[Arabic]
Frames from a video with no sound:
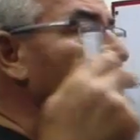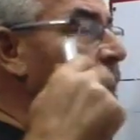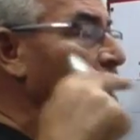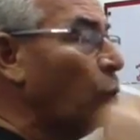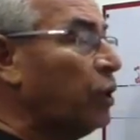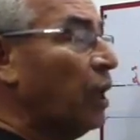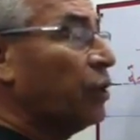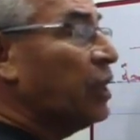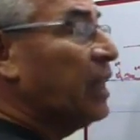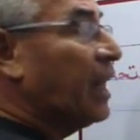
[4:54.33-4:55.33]
انا قلت
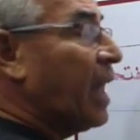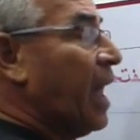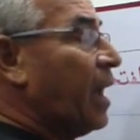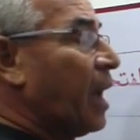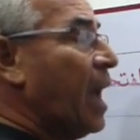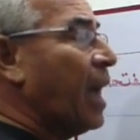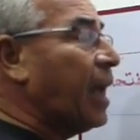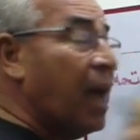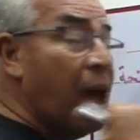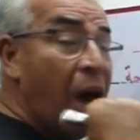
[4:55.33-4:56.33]
نطقت الكا كا
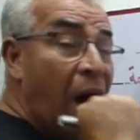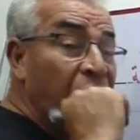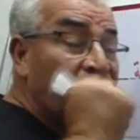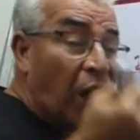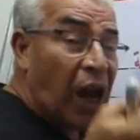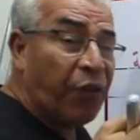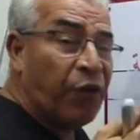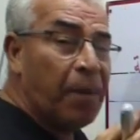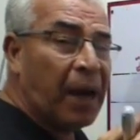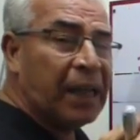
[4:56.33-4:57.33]
كا انطق الحرف
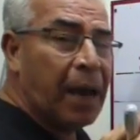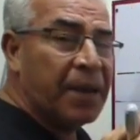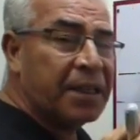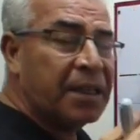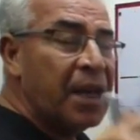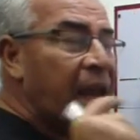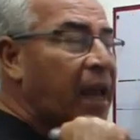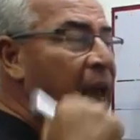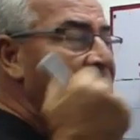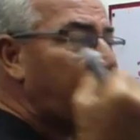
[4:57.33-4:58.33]
اللي بعدها بس
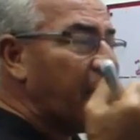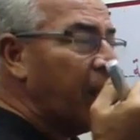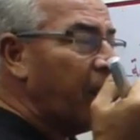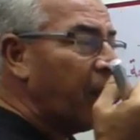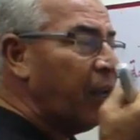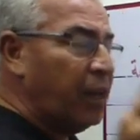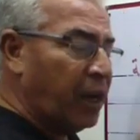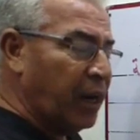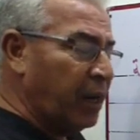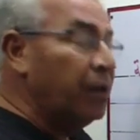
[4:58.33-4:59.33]
كا ري
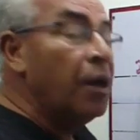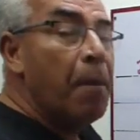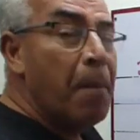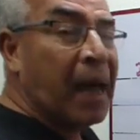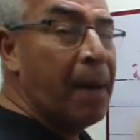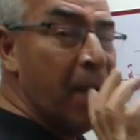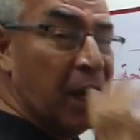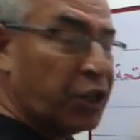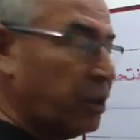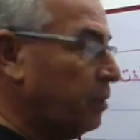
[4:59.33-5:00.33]
ري ما
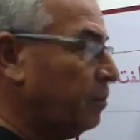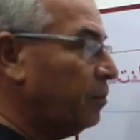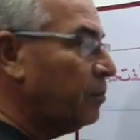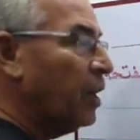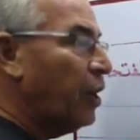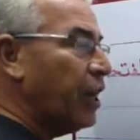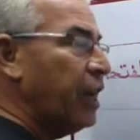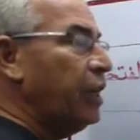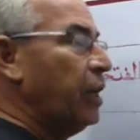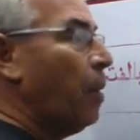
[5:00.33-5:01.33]
كملش
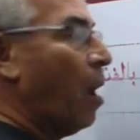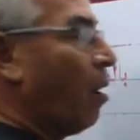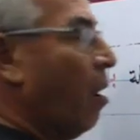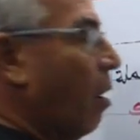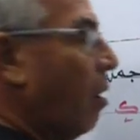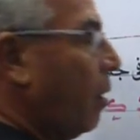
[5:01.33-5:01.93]
ري يبقى را